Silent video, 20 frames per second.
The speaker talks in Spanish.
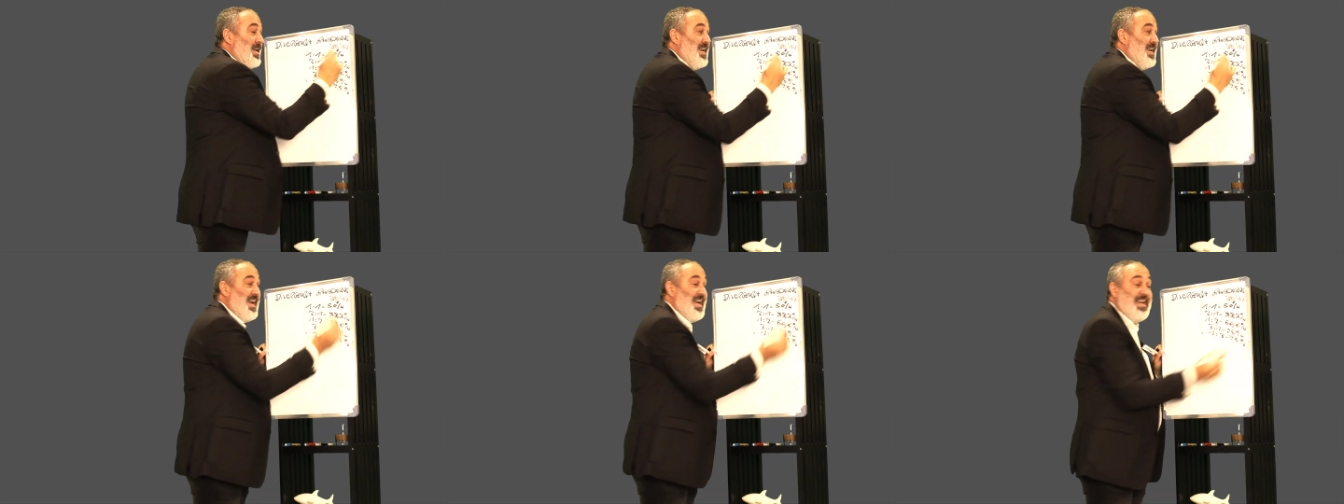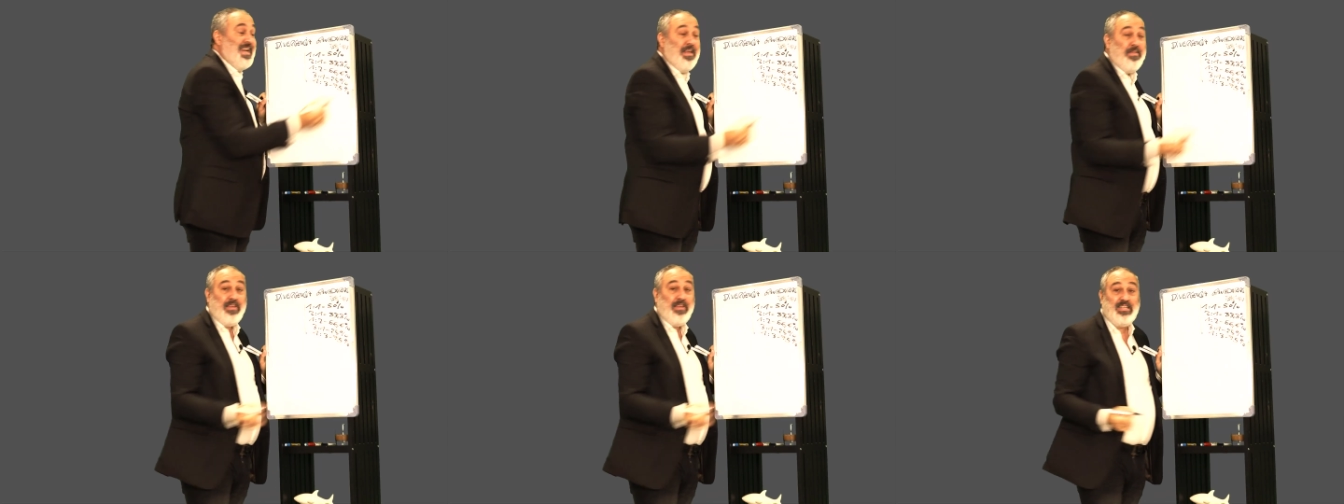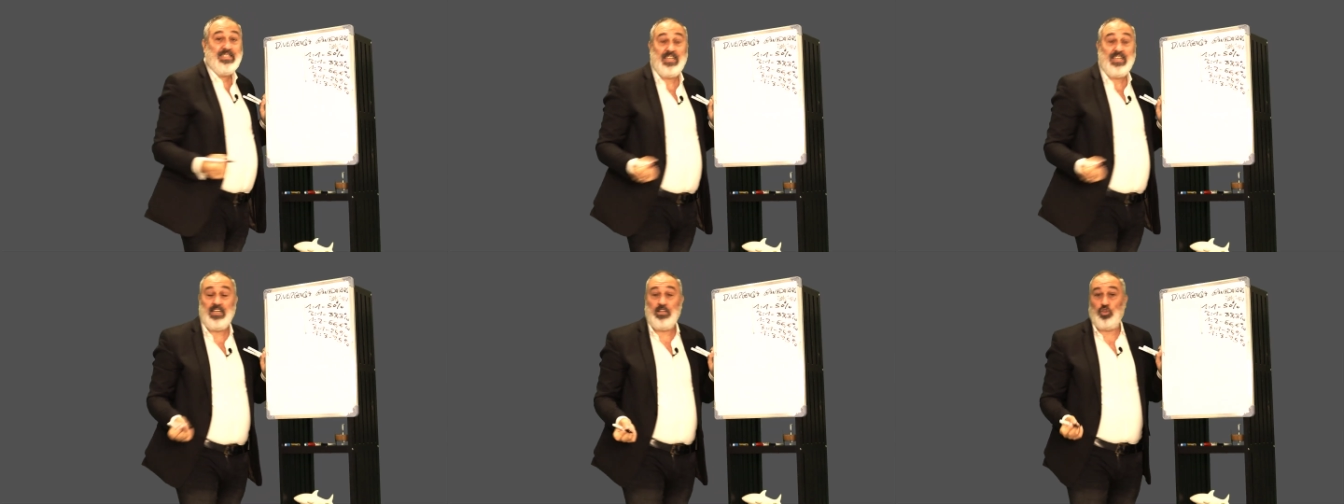que
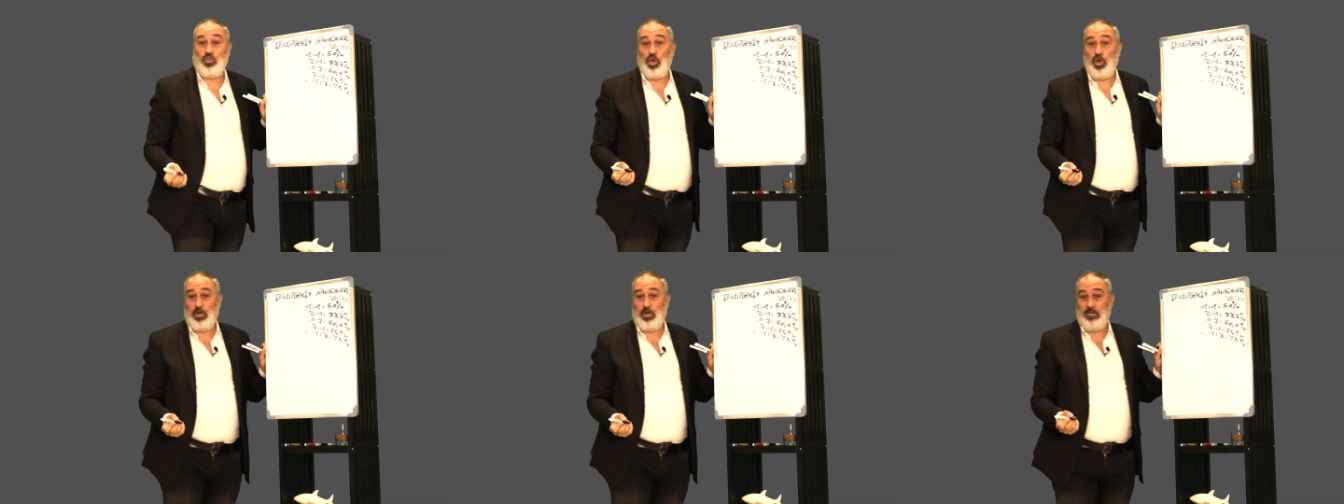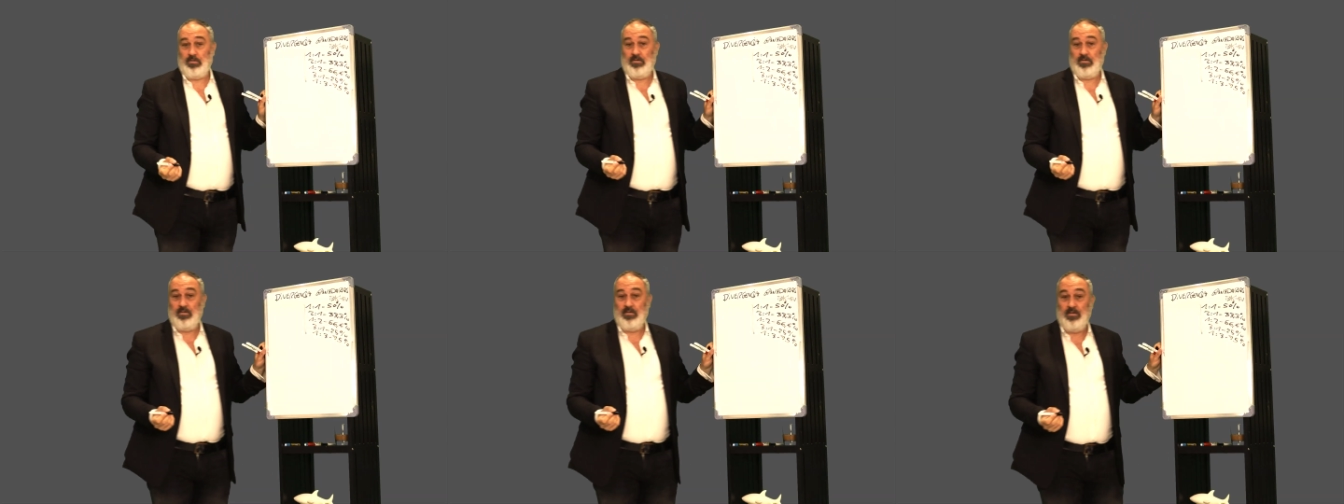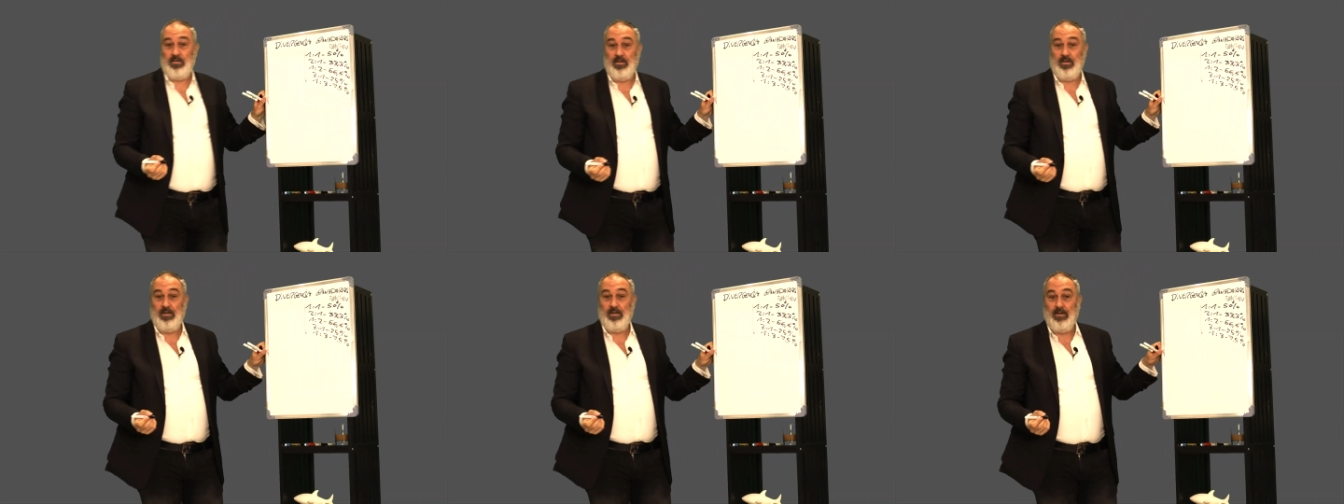necesito
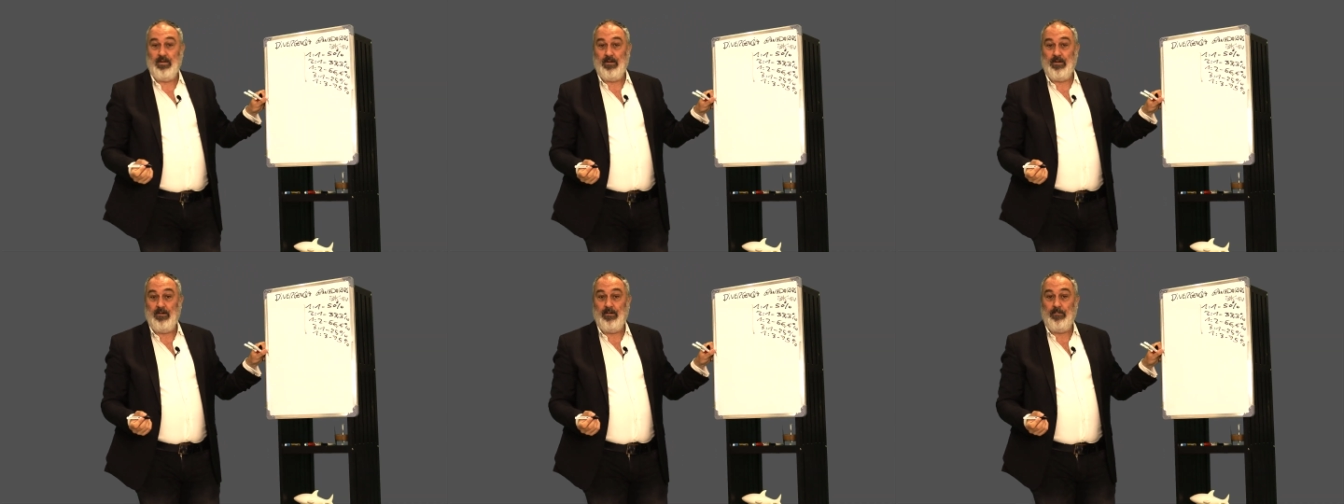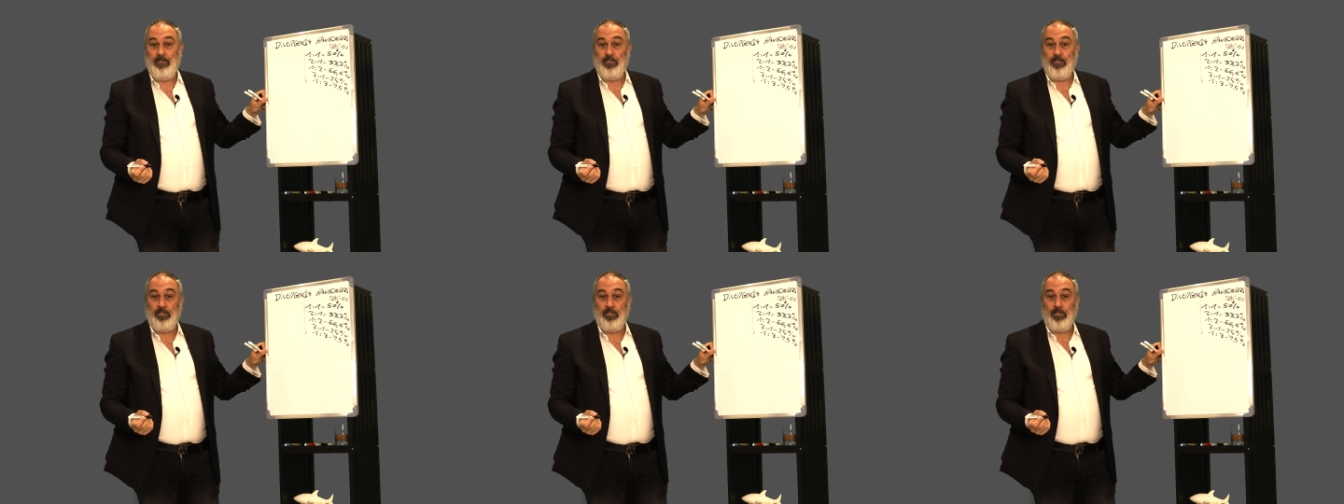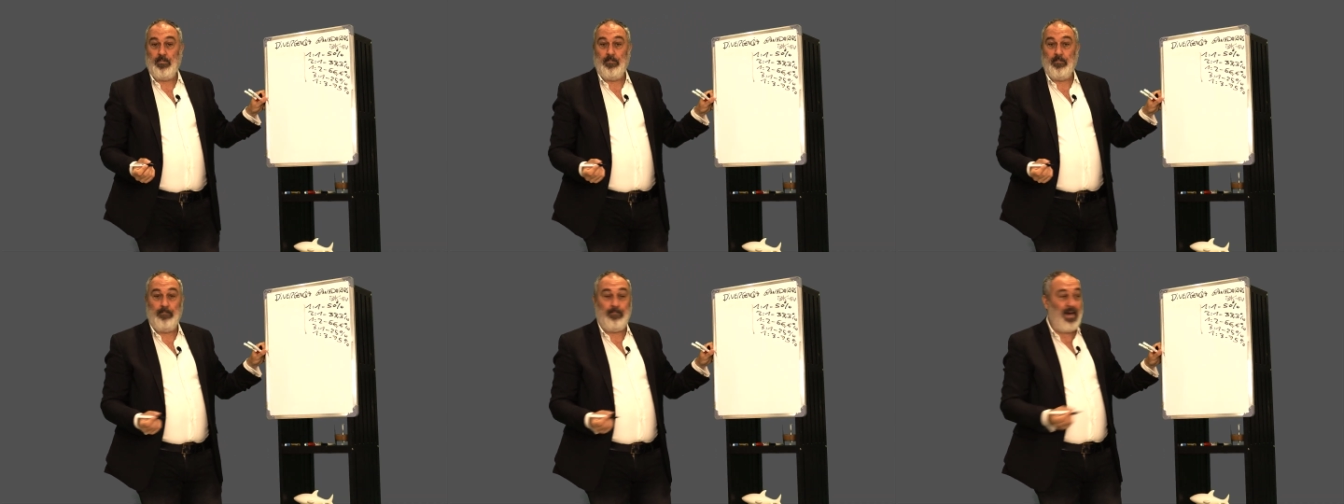
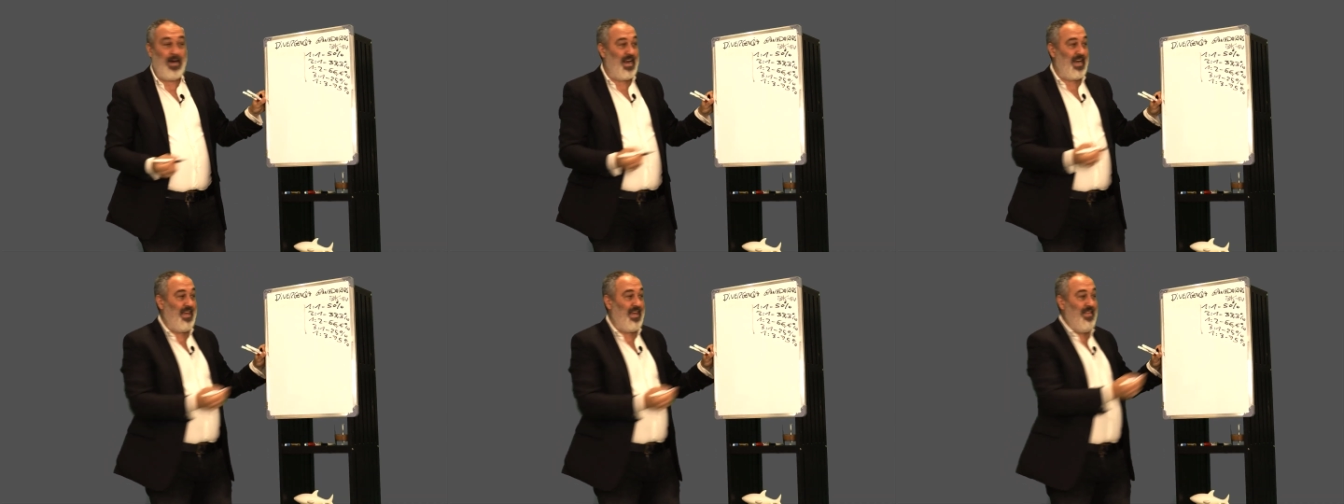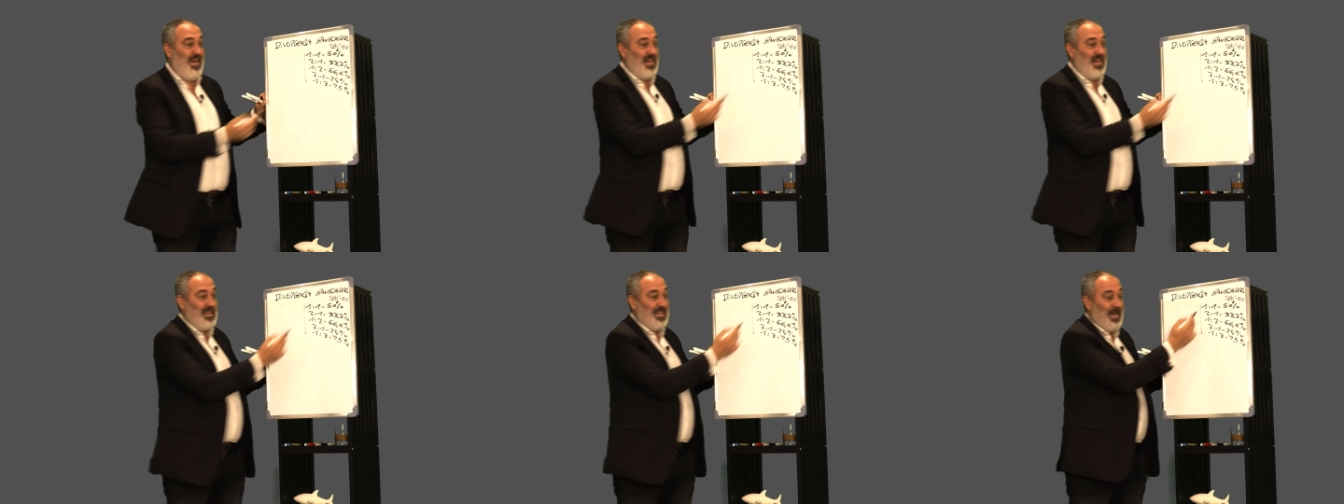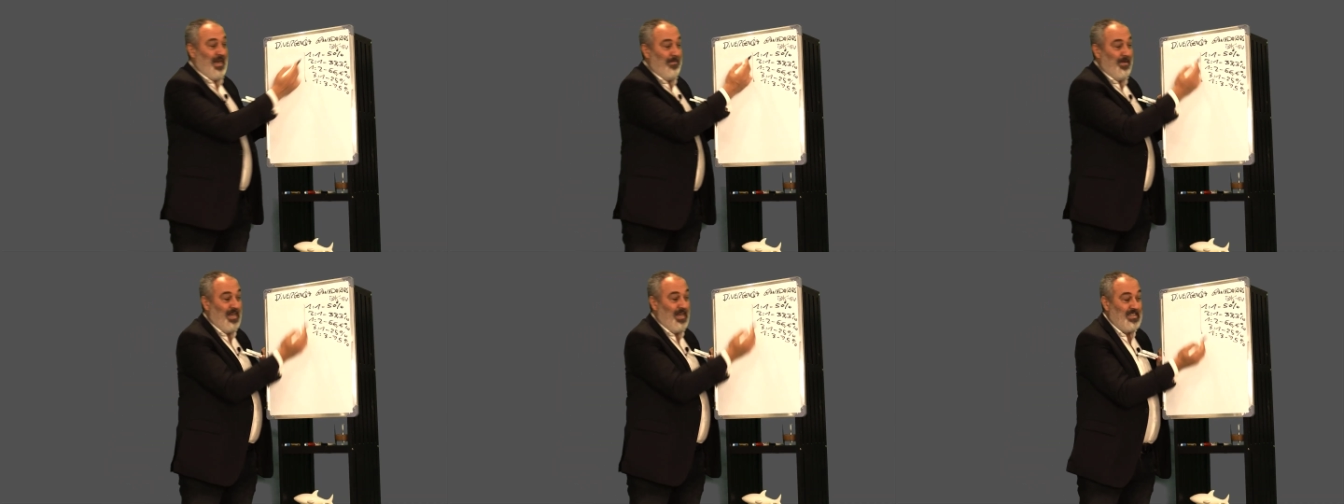para quedar
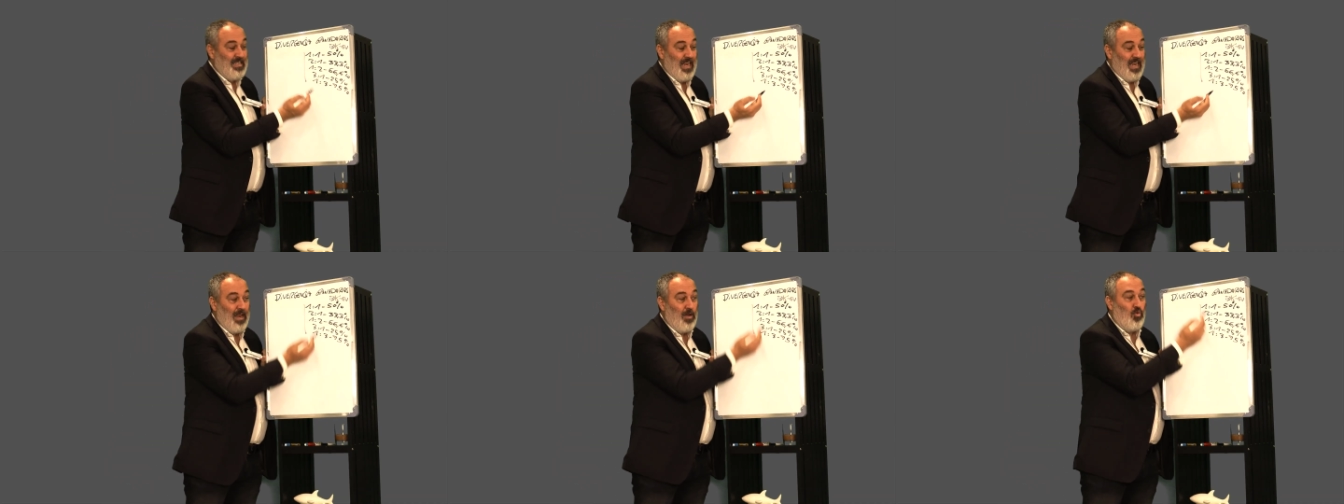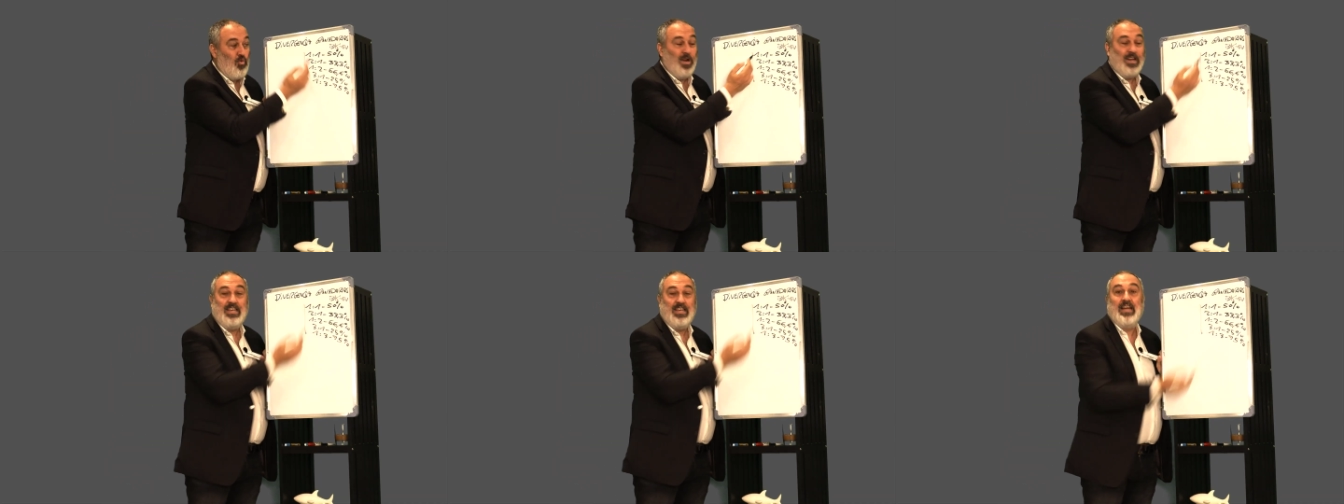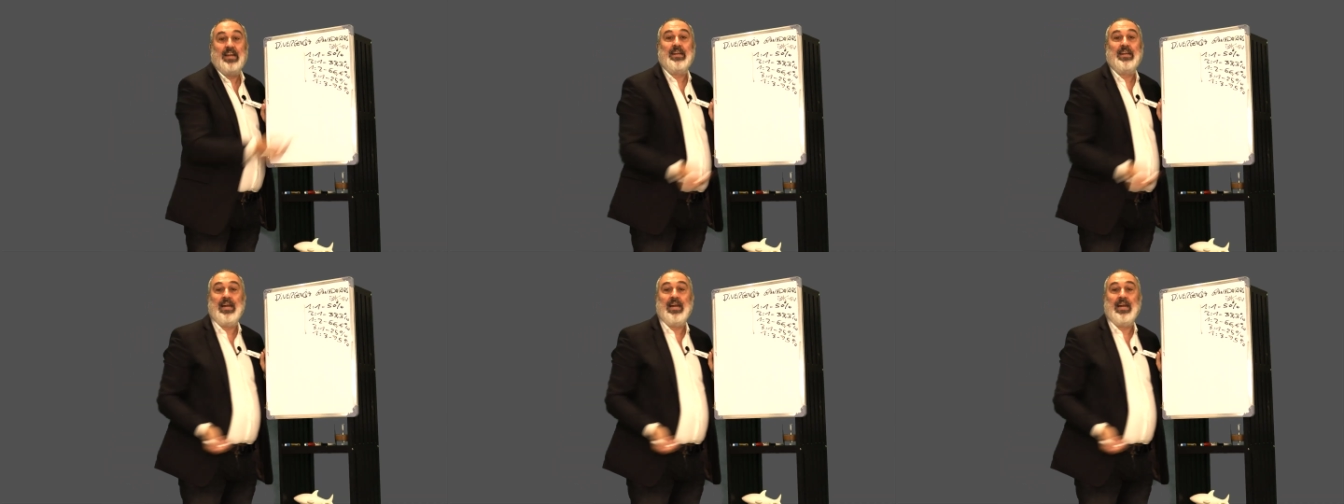tablas en cualquier